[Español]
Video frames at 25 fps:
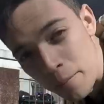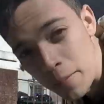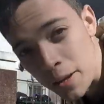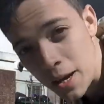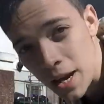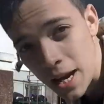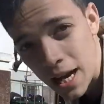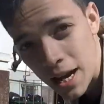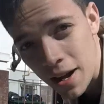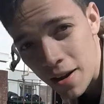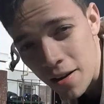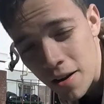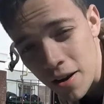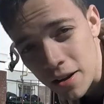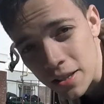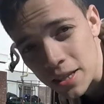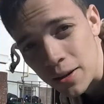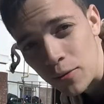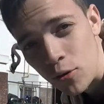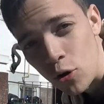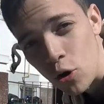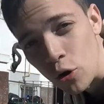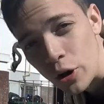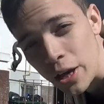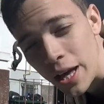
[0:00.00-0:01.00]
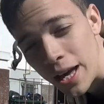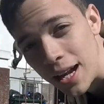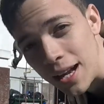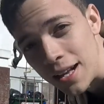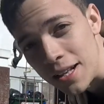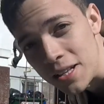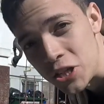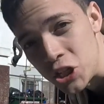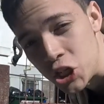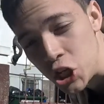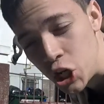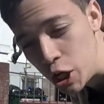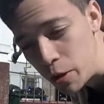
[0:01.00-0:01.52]
Me acababan de bloquear
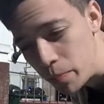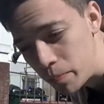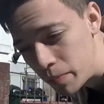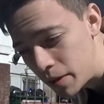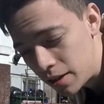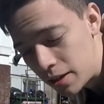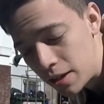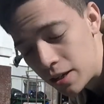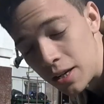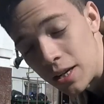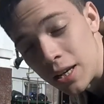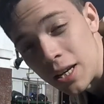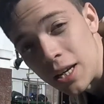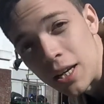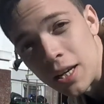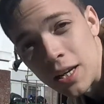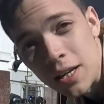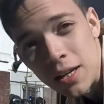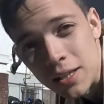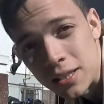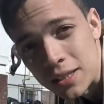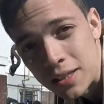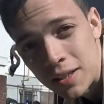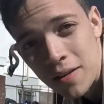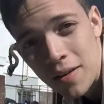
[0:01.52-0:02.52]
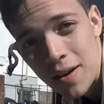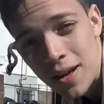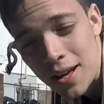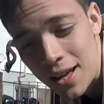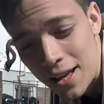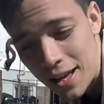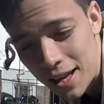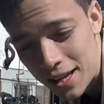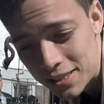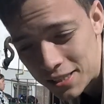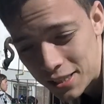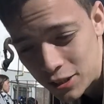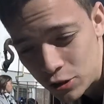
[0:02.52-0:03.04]
el chip y estaba
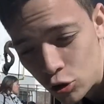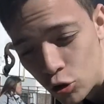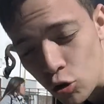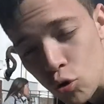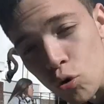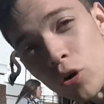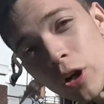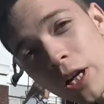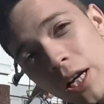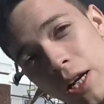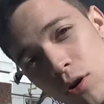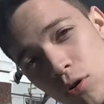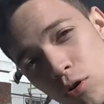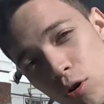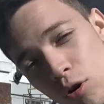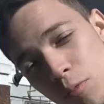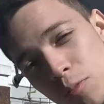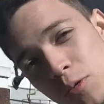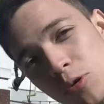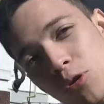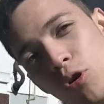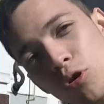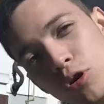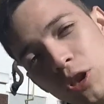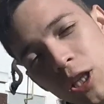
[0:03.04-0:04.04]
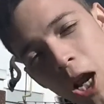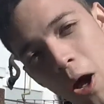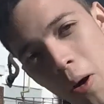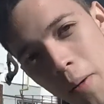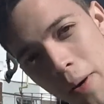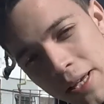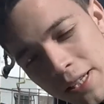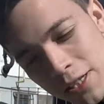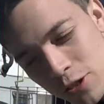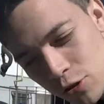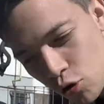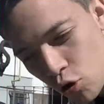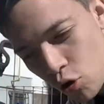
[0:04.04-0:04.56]
haciendo currículums otra
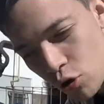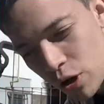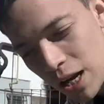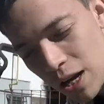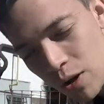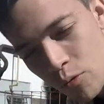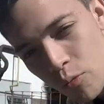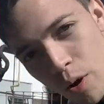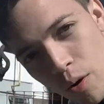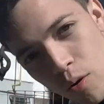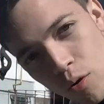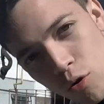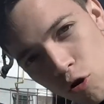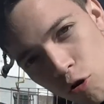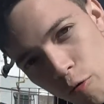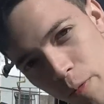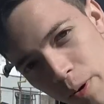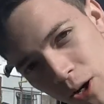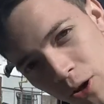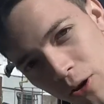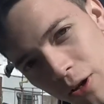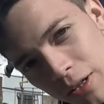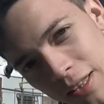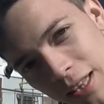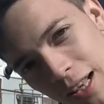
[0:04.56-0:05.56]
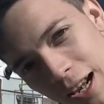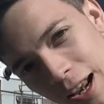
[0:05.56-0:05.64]
vez con el nuevo número de